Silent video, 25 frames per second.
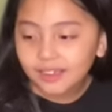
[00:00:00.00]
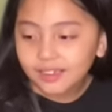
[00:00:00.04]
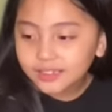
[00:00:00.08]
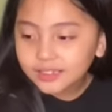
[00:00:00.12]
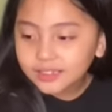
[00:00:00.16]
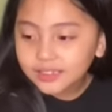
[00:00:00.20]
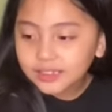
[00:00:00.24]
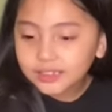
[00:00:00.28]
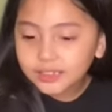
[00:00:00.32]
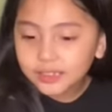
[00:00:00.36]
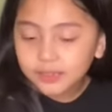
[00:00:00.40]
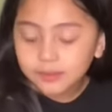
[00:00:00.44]

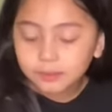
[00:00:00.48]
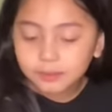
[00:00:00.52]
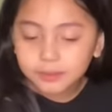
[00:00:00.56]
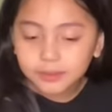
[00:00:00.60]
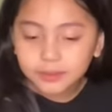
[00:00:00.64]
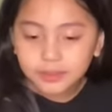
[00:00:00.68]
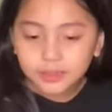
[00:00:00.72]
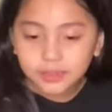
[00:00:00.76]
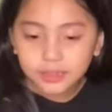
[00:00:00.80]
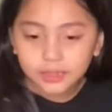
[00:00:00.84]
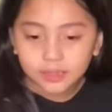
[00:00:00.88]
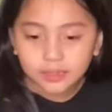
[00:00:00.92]
So
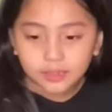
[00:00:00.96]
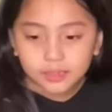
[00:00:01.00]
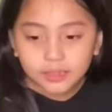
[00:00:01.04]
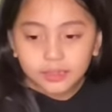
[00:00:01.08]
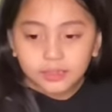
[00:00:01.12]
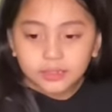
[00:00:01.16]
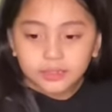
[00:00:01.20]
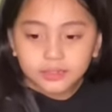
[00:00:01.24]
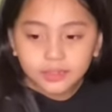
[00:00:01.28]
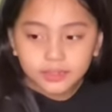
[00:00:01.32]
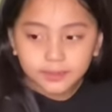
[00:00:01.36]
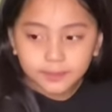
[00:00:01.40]
sabi niya,
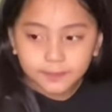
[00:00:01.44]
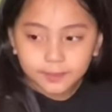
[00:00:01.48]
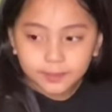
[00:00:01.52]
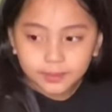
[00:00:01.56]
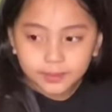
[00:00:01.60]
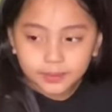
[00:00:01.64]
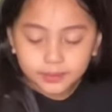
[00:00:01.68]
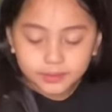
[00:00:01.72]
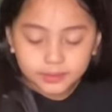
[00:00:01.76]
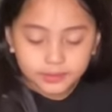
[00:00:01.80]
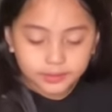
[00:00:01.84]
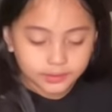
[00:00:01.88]
sabi
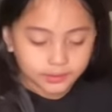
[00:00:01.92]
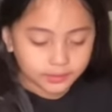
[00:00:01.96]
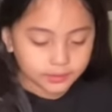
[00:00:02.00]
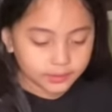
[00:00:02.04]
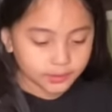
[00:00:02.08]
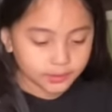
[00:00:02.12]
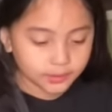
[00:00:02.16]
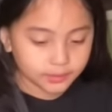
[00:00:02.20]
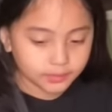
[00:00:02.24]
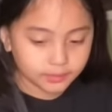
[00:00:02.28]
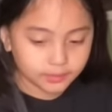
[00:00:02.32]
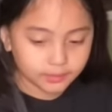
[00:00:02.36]
ng
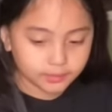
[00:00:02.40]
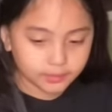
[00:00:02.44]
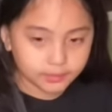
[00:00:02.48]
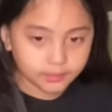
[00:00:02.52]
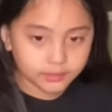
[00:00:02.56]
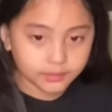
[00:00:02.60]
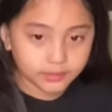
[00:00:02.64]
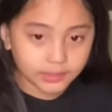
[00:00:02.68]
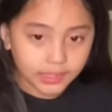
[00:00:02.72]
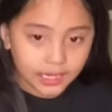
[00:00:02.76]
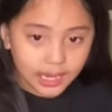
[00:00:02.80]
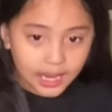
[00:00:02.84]
teacher ko,
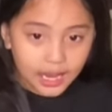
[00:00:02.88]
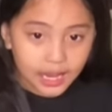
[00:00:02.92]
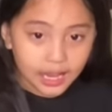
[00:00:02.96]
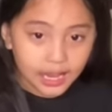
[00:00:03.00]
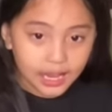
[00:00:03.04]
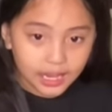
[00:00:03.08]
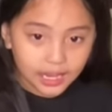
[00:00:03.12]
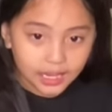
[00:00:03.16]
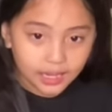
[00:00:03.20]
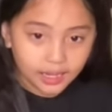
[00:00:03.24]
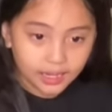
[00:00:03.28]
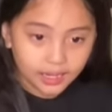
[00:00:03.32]
nga
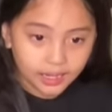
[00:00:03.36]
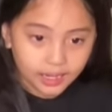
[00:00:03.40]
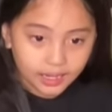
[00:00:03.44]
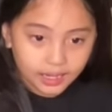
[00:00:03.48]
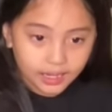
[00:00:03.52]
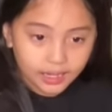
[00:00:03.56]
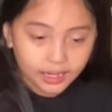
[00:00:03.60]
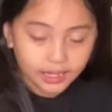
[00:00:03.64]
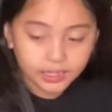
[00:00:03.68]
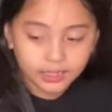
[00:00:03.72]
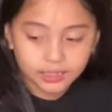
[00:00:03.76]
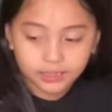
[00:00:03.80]
nga,
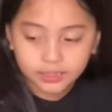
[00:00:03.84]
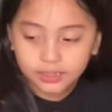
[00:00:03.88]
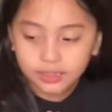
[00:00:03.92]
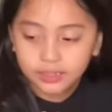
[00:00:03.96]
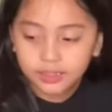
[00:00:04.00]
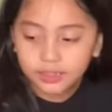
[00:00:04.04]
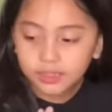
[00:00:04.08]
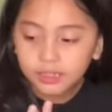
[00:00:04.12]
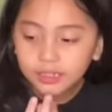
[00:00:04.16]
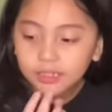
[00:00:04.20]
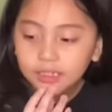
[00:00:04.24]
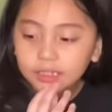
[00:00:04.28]

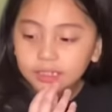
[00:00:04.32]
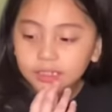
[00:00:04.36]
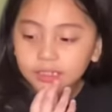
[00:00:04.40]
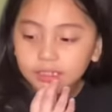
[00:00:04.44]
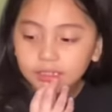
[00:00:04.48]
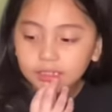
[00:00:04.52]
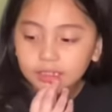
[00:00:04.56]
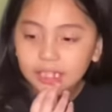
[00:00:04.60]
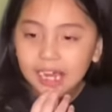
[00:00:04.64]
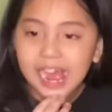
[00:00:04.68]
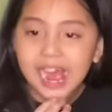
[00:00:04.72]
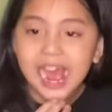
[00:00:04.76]
nga nga.
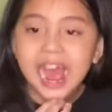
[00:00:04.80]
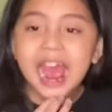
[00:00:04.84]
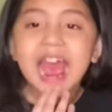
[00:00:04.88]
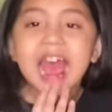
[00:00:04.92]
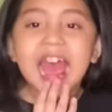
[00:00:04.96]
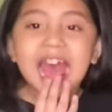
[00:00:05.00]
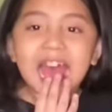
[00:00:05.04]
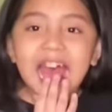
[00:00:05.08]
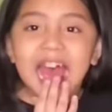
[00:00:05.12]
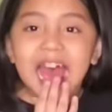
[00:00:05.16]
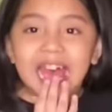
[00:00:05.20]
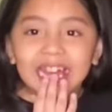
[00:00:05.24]
Nga
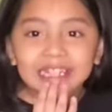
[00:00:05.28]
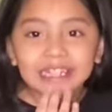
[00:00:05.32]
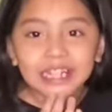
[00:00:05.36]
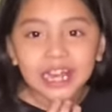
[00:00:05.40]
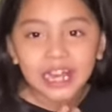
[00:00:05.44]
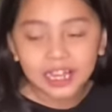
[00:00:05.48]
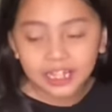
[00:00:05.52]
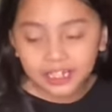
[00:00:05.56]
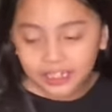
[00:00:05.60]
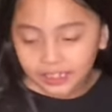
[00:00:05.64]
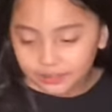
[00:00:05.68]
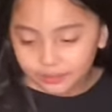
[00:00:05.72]
nga,
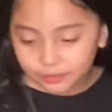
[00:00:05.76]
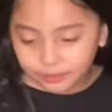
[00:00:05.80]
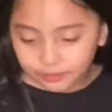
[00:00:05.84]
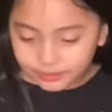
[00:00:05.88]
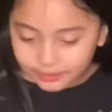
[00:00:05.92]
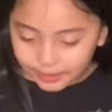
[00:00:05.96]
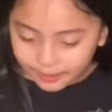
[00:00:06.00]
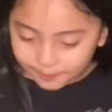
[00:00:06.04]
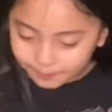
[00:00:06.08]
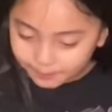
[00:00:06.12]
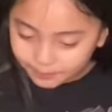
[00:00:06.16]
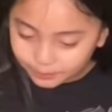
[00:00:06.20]
nakaganon
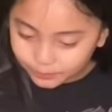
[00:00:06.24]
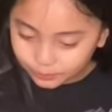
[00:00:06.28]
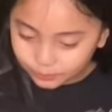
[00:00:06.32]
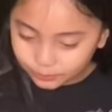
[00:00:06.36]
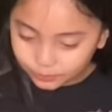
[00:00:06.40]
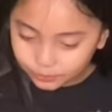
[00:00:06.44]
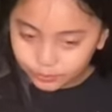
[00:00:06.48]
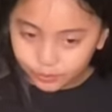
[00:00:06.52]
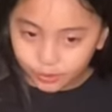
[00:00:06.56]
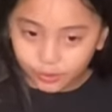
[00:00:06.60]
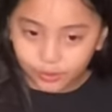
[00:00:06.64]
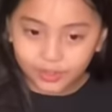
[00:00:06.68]
tapos
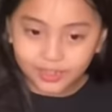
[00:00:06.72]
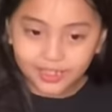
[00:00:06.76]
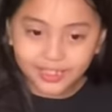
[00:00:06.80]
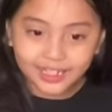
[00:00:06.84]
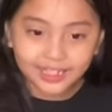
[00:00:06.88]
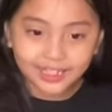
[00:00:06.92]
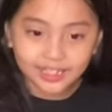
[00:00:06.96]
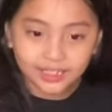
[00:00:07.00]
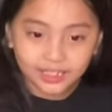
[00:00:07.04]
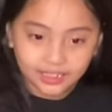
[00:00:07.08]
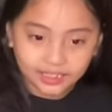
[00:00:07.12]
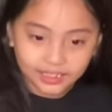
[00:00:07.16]
yung joke.
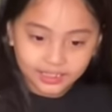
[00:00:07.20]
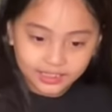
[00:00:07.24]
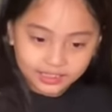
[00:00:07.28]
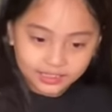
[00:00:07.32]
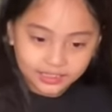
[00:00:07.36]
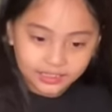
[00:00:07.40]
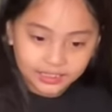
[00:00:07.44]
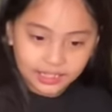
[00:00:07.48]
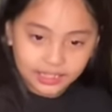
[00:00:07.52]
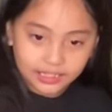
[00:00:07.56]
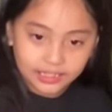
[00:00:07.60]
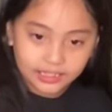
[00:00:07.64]

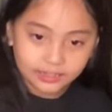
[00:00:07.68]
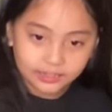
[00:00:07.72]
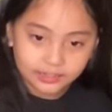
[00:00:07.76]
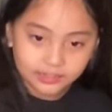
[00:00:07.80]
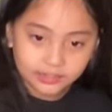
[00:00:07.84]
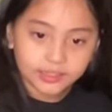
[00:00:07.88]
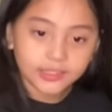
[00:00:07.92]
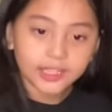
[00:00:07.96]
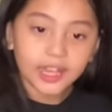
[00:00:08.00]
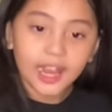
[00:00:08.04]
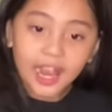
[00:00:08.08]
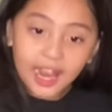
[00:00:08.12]

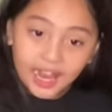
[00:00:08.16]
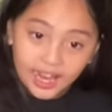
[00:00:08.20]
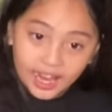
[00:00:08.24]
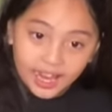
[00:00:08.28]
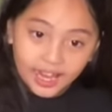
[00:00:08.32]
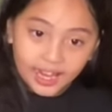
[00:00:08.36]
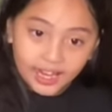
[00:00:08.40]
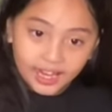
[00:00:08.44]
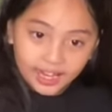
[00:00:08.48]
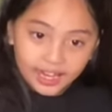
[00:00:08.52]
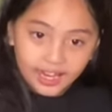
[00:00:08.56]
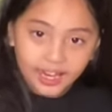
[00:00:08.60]
Kaganon
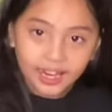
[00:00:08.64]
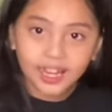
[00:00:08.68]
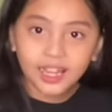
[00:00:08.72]
nga, nga.